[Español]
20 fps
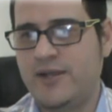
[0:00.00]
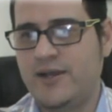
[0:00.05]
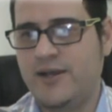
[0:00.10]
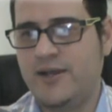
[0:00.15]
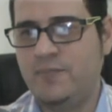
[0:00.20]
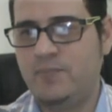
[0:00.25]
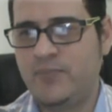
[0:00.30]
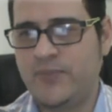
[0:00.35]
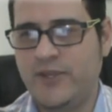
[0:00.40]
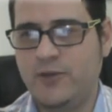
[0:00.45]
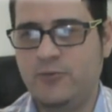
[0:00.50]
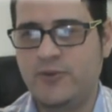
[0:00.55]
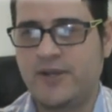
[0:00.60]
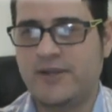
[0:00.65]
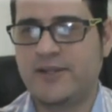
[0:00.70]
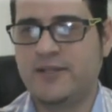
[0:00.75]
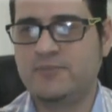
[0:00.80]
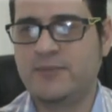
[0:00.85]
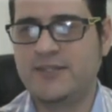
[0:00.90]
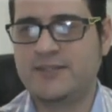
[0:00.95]
por acá. Es
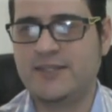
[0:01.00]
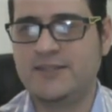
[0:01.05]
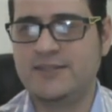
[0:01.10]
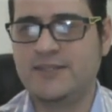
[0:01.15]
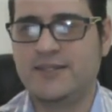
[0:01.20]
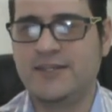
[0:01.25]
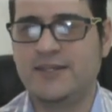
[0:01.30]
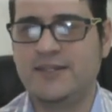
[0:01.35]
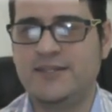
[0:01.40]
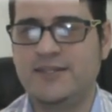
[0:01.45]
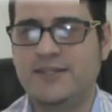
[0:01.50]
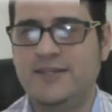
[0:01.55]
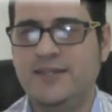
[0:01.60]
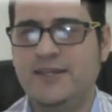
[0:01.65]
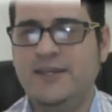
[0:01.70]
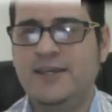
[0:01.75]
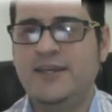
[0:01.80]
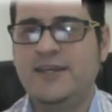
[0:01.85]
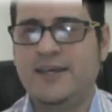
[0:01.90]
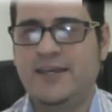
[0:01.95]
una red bastante grande.
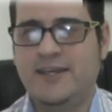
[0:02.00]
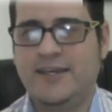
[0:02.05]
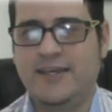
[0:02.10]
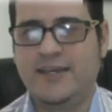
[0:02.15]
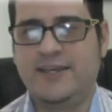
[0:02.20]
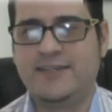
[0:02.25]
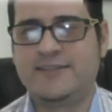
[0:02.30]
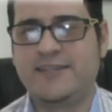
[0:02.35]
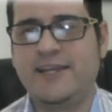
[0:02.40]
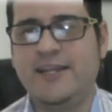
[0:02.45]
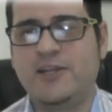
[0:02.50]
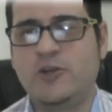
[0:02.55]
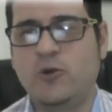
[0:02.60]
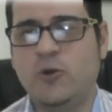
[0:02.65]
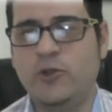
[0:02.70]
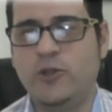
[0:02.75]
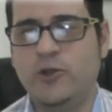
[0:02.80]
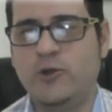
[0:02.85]
Este es el